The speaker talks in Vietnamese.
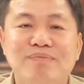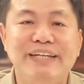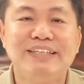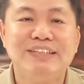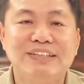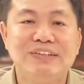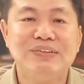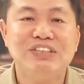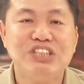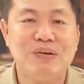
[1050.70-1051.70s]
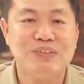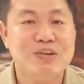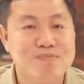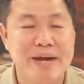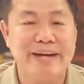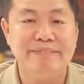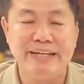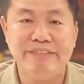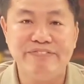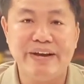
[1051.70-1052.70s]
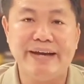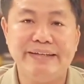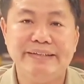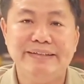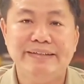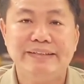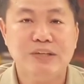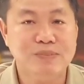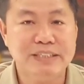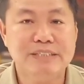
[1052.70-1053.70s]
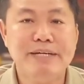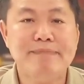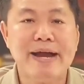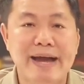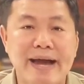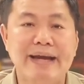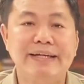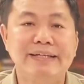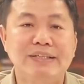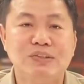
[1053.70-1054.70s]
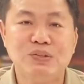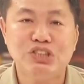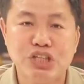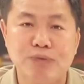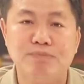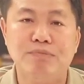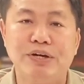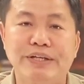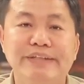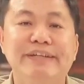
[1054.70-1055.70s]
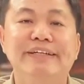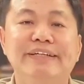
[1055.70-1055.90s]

mình tôn trọng công bằng và lẽ phải, sống từ bi bác ái, tôn trọng mọi người